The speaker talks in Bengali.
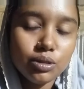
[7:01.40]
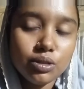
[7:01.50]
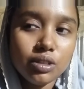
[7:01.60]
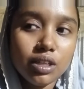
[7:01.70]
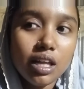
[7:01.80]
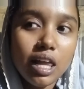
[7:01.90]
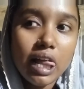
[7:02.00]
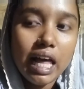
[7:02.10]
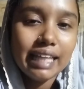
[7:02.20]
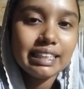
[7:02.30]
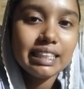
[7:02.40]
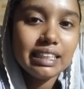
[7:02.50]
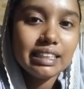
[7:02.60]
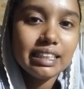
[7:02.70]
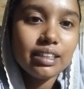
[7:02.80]
তো আজকে
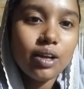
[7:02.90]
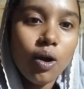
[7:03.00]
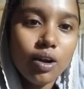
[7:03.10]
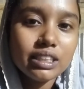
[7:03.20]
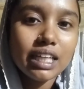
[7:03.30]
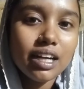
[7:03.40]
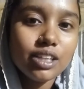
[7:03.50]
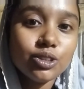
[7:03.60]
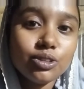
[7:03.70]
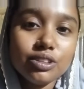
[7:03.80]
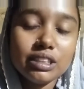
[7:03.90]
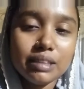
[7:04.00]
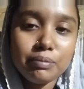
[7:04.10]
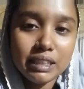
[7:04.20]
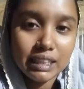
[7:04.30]
যে ঘর সারার জন্য যে
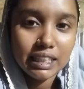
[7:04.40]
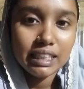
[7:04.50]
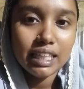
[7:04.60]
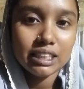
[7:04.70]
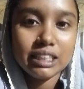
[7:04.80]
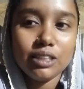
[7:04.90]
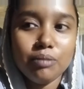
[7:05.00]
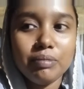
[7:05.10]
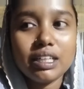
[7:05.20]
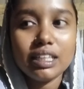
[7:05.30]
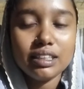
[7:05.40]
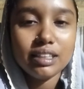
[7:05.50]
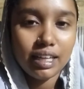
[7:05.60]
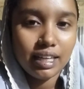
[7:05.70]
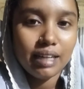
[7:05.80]
মিস্ত্রিটা আসছিল আপনাকে
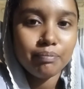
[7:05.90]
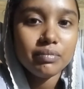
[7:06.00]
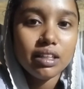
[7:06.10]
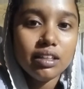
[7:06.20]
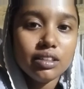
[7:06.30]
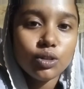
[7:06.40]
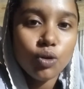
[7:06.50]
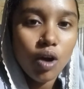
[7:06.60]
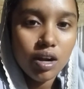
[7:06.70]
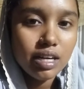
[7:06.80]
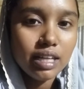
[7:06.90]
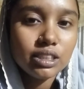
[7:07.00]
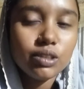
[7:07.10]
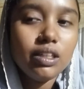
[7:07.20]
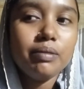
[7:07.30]
দেখালাম তো ঘর না
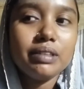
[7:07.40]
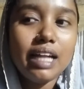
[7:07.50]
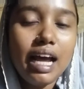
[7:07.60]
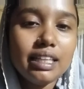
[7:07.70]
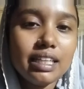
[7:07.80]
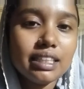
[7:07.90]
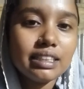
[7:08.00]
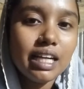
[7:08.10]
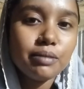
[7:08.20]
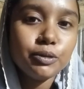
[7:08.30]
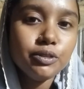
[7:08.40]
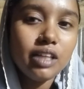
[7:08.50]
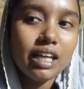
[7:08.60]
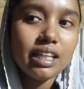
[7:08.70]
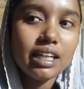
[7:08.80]
আসলে আমাদের আতালটা সারবো
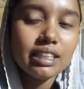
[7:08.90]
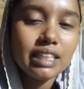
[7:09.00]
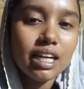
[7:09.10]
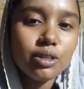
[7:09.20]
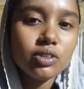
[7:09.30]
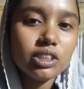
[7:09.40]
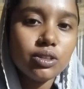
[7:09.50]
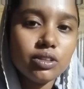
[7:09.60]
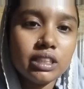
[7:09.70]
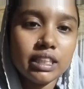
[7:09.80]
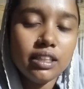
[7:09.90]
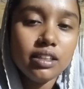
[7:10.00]
তো আতালটা সারার উদ্দেশ্য হচ্ছে